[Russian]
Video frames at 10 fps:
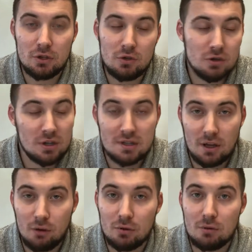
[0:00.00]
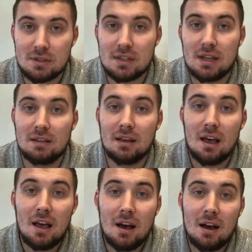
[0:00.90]
еще через три года он станет
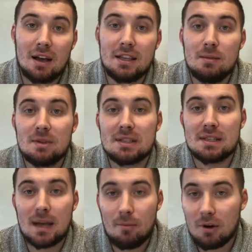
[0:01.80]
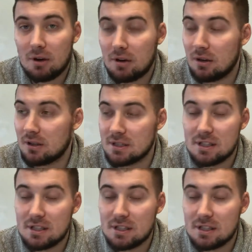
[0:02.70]
одним из самых э,